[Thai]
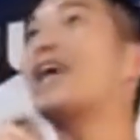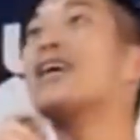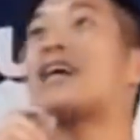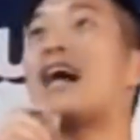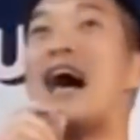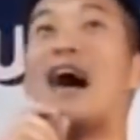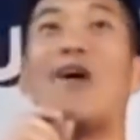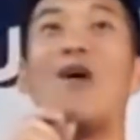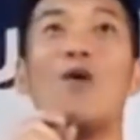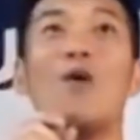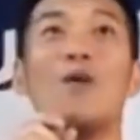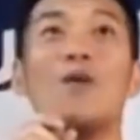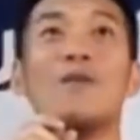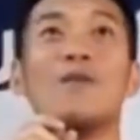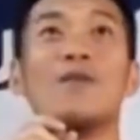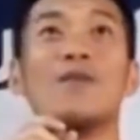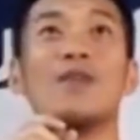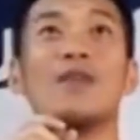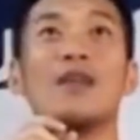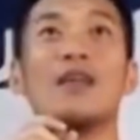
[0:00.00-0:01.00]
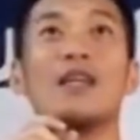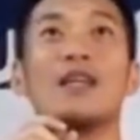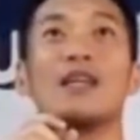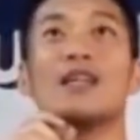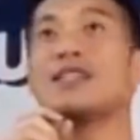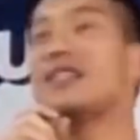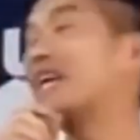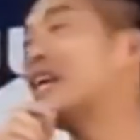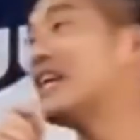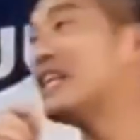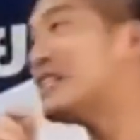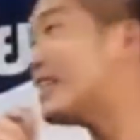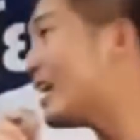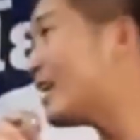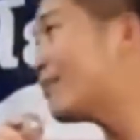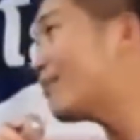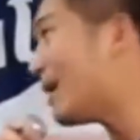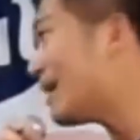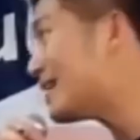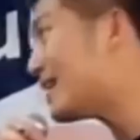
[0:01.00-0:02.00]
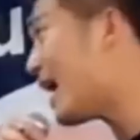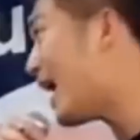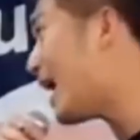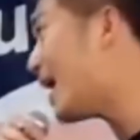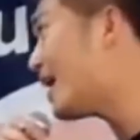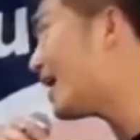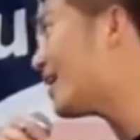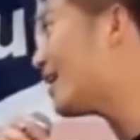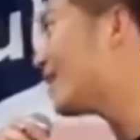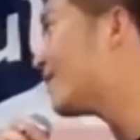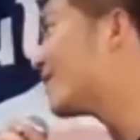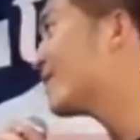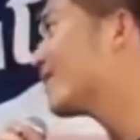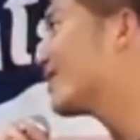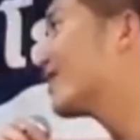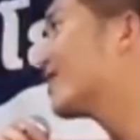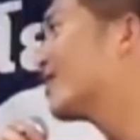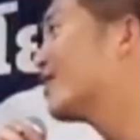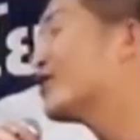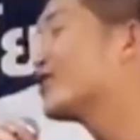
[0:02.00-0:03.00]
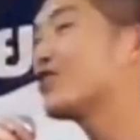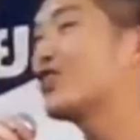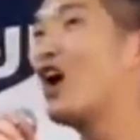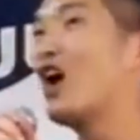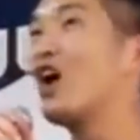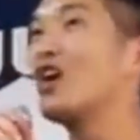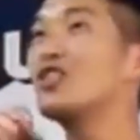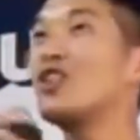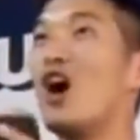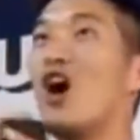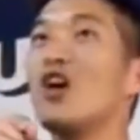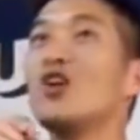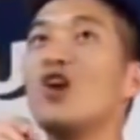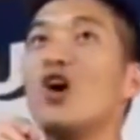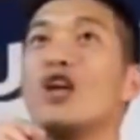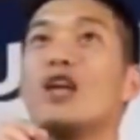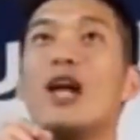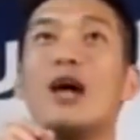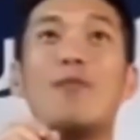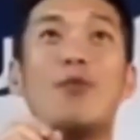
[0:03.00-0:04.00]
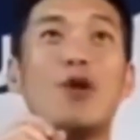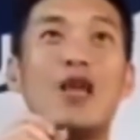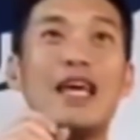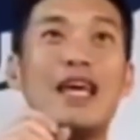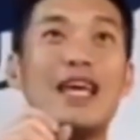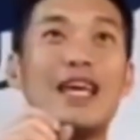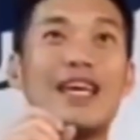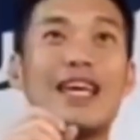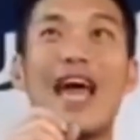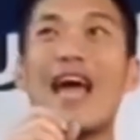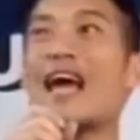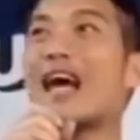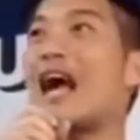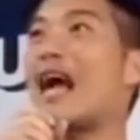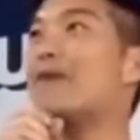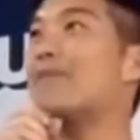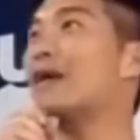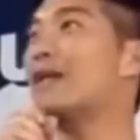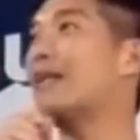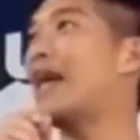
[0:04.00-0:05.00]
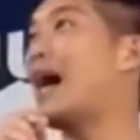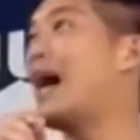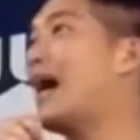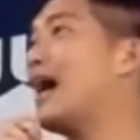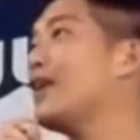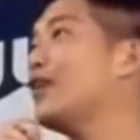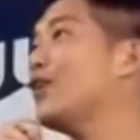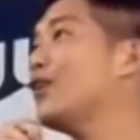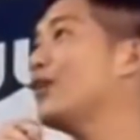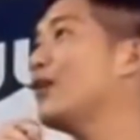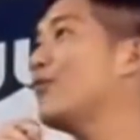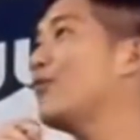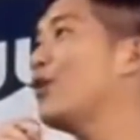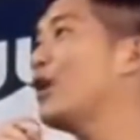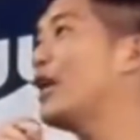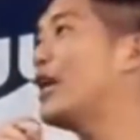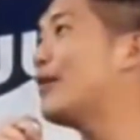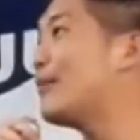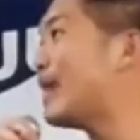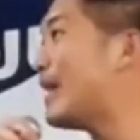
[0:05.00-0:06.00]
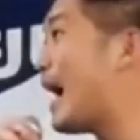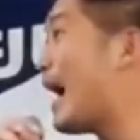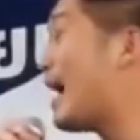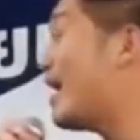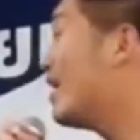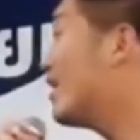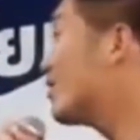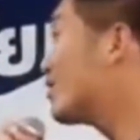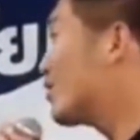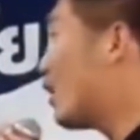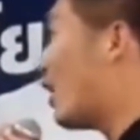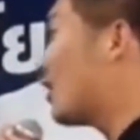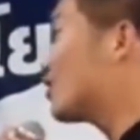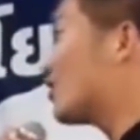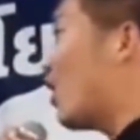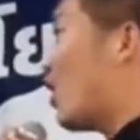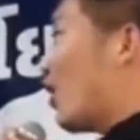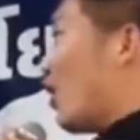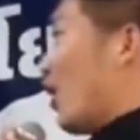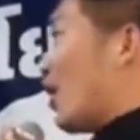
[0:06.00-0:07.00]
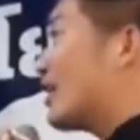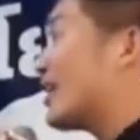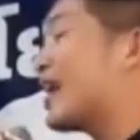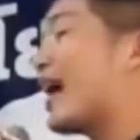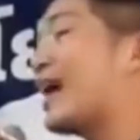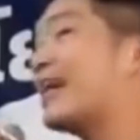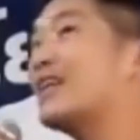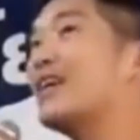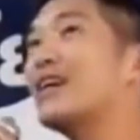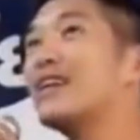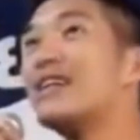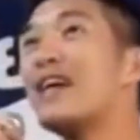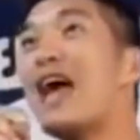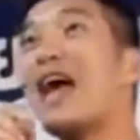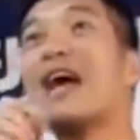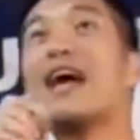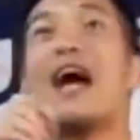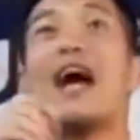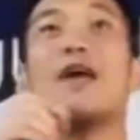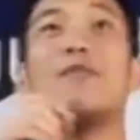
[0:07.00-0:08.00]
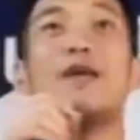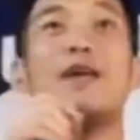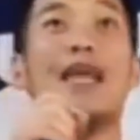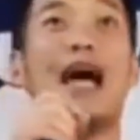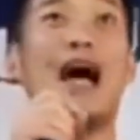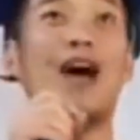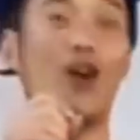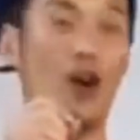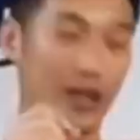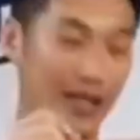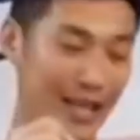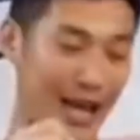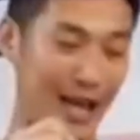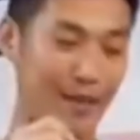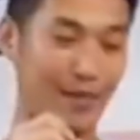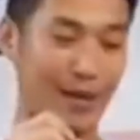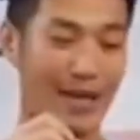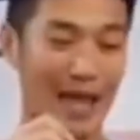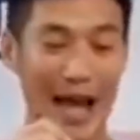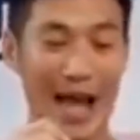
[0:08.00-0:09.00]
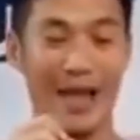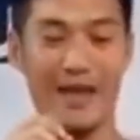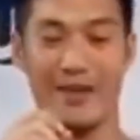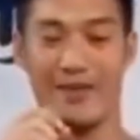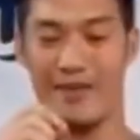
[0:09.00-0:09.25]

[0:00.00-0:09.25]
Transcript: ให้เขาจริงๆไม่ใช่สสนนทบุรีแก้ไขปัญหาให้นนทบุรีไม่ได้สสขอนแก่นแก้ไขปัญหาขอนแก่นไม่ได้